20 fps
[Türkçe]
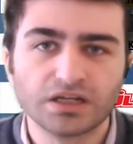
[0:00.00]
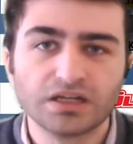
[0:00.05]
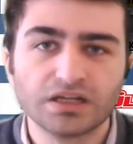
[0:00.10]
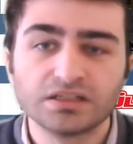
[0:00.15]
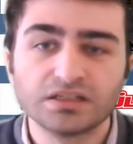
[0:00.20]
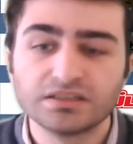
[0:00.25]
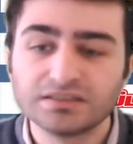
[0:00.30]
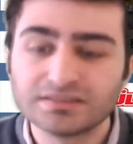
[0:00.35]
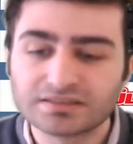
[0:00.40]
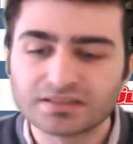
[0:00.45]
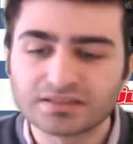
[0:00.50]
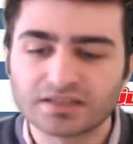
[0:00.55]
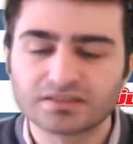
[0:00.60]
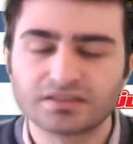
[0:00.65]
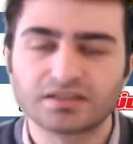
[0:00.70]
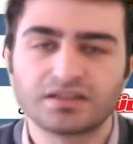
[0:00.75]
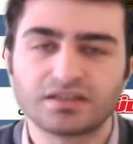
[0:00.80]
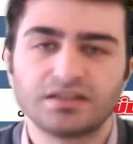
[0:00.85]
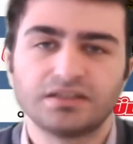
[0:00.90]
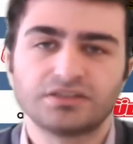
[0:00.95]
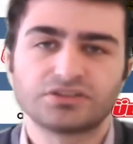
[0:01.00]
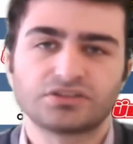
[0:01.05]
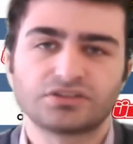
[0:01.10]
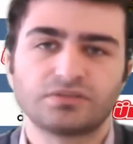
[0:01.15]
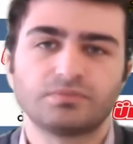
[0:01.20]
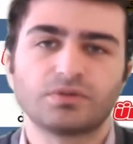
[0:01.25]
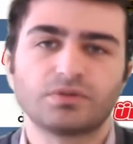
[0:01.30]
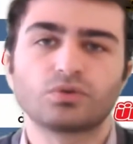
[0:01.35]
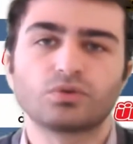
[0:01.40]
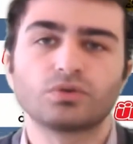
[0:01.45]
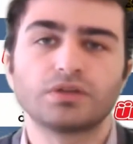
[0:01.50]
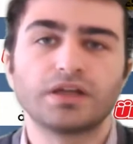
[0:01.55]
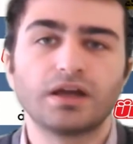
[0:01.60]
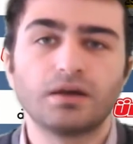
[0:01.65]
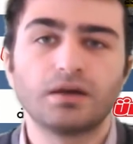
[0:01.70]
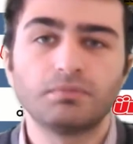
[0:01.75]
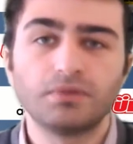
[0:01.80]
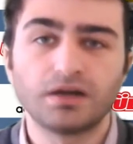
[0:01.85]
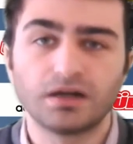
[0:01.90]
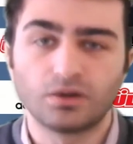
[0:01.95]
insanlara eleştirmek kolay
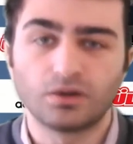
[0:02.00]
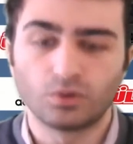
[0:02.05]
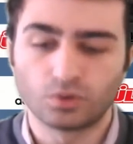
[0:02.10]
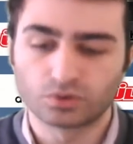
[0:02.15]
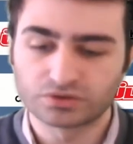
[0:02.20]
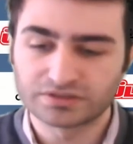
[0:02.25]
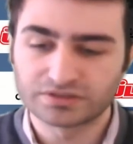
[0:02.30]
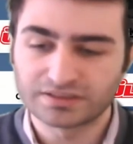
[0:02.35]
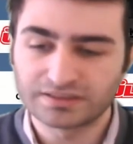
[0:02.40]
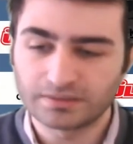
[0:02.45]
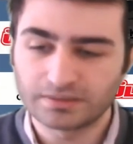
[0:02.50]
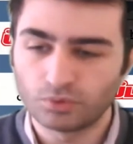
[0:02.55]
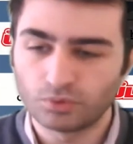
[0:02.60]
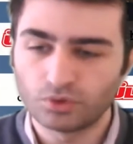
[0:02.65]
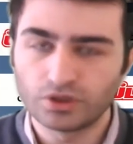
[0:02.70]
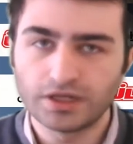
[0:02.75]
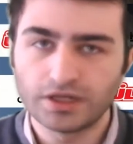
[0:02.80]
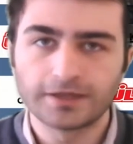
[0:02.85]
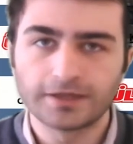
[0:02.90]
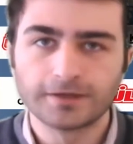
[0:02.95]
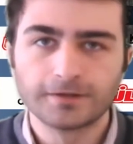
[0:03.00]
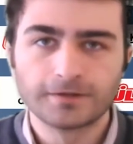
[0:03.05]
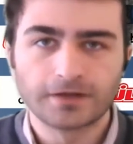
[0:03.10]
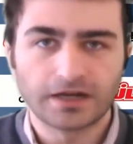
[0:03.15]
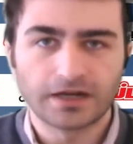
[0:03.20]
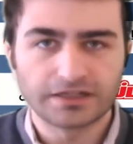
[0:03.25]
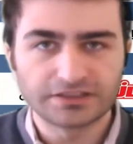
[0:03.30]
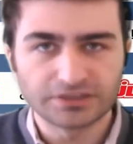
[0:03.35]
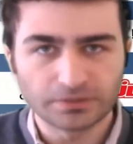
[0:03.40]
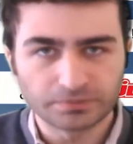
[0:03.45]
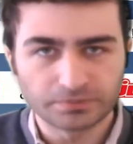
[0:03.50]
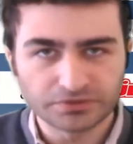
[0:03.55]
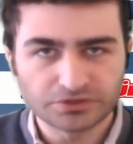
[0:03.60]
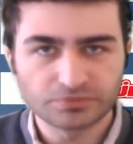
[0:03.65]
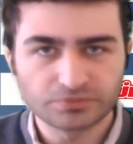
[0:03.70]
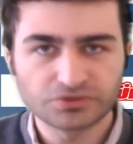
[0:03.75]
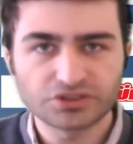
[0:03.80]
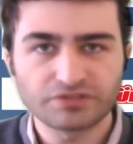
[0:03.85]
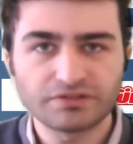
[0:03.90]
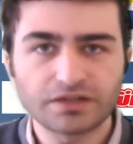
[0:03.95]
ama ortada böyle hani yapıcı bir şey
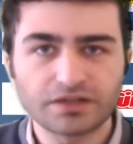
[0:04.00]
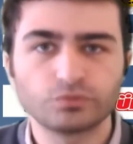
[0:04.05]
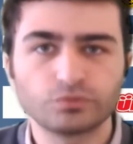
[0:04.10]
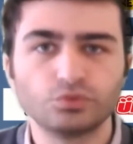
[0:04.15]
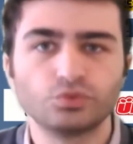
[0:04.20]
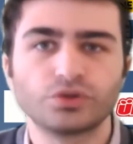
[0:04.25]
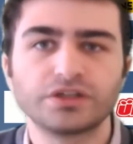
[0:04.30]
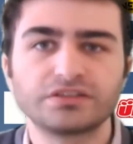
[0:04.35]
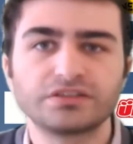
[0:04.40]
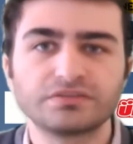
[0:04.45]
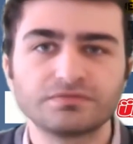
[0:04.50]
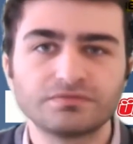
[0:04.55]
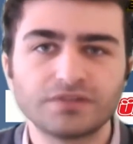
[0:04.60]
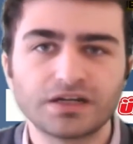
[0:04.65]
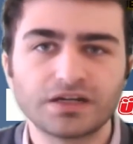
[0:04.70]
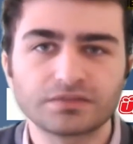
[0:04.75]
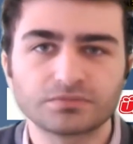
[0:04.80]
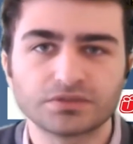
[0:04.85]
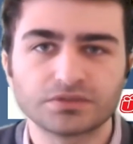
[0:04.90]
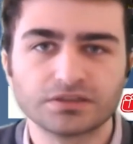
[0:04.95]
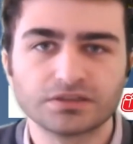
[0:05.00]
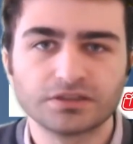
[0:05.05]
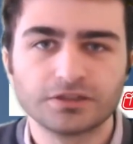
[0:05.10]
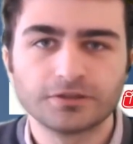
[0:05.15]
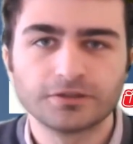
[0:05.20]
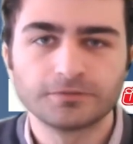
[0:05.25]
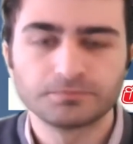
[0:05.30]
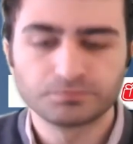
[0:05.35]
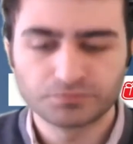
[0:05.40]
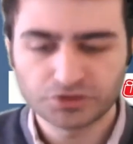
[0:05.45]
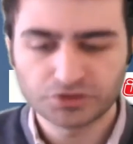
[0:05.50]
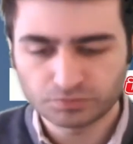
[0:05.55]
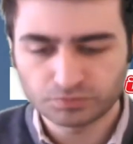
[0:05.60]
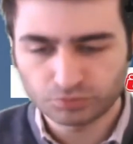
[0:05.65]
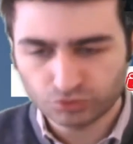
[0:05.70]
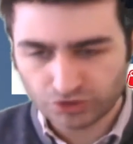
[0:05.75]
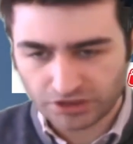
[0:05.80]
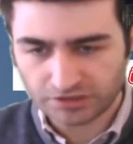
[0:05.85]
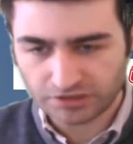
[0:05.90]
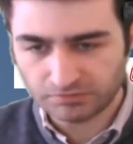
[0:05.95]
var mı? Üretim var mı? Biz bu
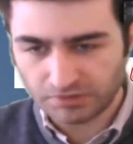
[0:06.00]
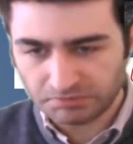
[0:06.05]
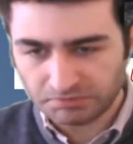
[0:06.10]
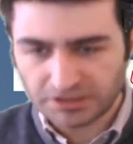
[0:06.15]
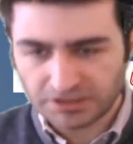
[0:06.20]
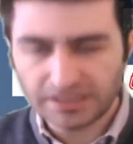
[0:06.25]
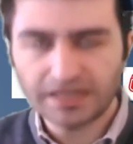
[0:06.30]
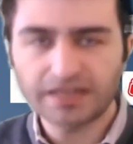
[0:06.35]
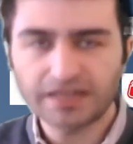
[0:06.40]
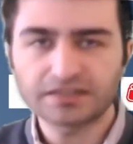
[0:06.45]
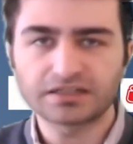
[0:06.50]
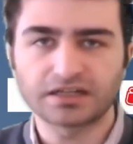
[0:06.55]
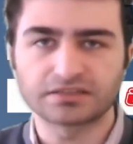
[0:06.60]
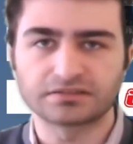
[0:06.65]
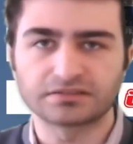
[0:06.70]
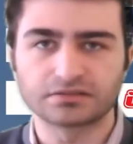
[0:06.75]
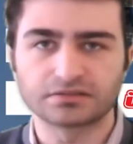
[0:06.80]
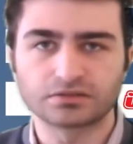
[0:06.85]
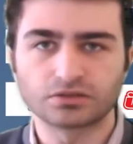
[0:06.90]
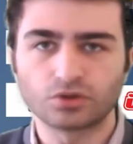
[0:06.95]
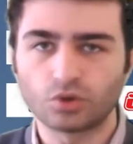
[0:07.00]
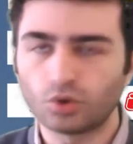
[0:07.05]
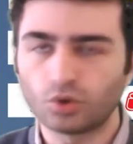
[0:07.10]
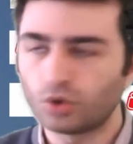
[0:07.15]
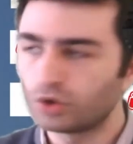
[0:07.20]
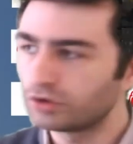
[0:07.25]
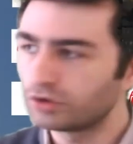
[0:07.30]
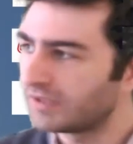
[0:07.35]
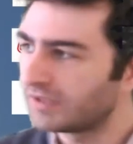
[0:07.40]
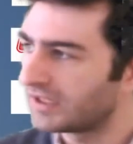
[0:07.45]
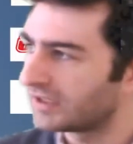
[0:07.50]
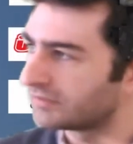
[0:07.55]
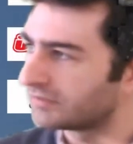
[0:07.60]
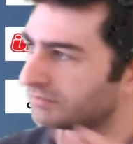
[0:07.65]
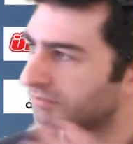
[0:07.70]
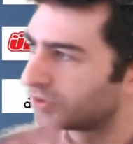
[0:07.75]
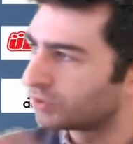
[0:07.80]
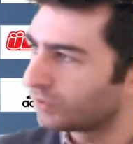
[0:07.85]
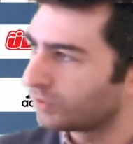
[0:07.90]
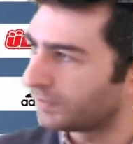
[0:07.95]
takıma bir değer kattık. Olmayan bir
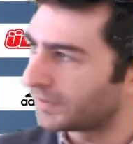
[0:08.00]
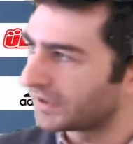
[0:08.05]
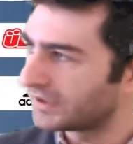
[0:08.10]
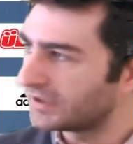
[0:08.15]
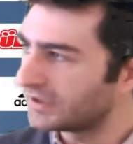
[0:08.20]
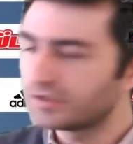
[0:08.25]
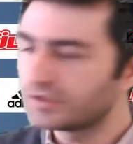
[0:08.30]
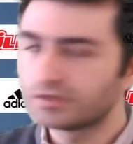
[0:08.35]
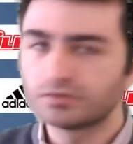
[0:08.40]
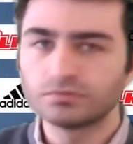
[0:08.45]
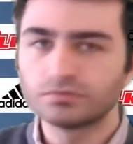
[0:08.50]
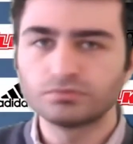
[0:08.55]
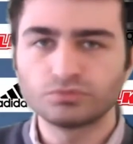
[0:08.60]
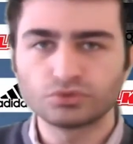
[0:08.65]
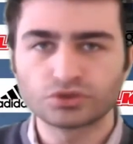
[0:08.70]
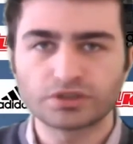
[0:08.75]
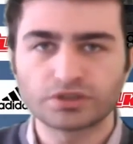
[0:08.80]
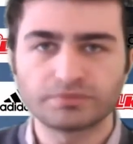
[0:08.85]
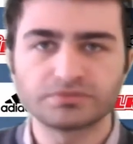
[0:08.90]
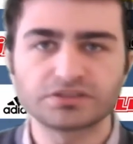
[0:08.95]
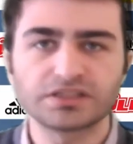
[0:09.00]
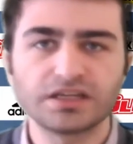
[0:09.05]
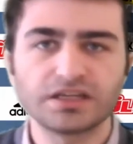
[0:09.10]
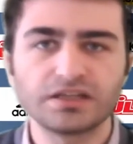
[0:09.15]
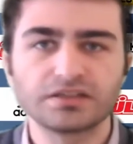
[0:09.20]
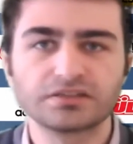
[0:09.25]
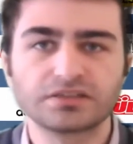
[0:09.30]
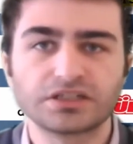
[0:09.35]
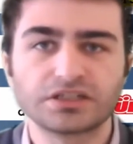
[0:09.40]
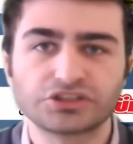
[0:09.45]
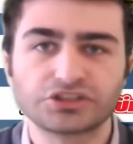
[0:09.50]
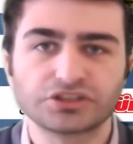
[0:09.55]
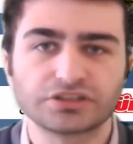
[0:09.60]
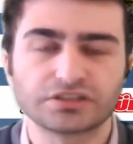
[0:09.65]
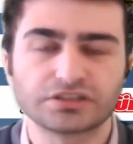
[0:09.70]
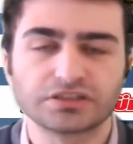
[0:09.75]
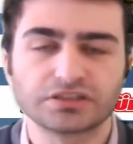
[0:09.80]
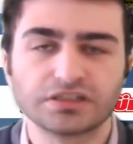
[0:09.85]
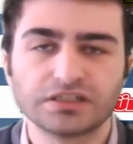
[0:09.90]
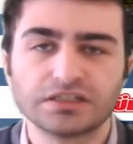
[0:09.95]
kupayı üzerimize taşıdık.
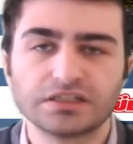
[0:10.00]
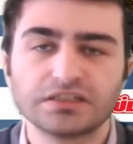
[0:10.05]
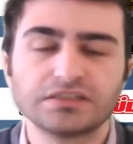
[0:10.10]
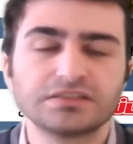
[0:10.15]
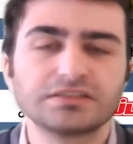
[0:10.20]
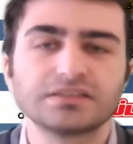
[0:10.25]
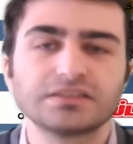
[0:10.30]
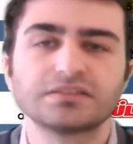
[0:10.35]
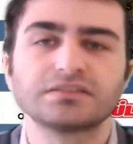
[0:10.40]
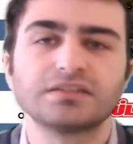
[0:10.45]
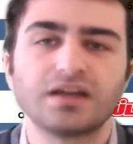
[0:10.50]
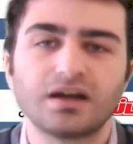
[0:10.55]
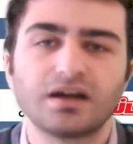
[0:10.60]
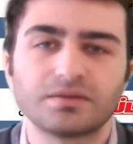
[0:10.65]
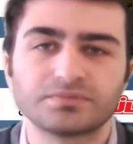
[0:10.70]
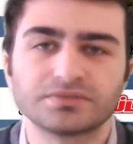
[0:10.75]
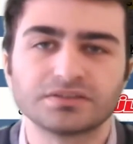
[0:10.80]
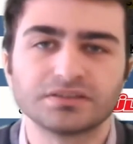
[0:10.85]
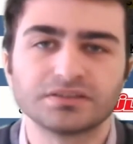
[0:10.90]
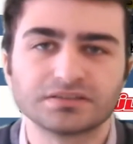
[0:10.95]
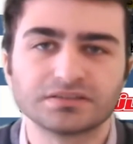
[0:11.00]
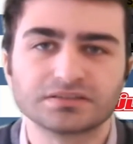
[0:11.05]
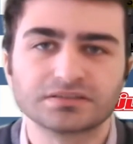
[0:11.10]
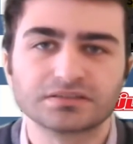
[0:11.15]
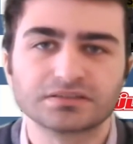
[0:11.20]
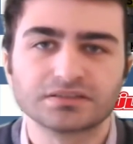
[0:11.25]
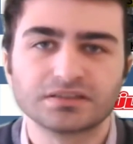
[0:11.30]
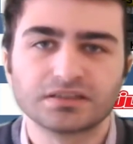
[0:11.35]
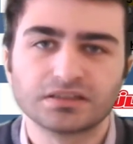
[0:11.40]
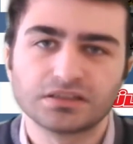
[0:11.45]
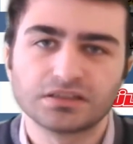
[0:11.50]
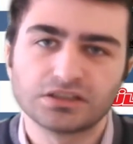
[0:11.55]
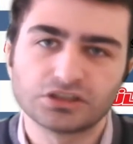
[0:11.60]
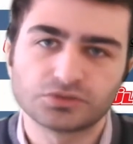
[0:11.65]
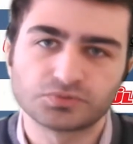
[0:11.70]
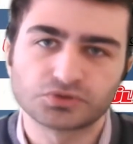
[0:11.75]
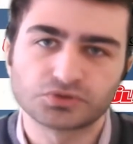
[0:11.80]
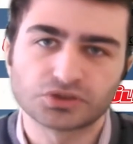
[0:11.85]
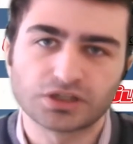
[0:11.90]
Siz ne yaptınız? Hiçbir şey.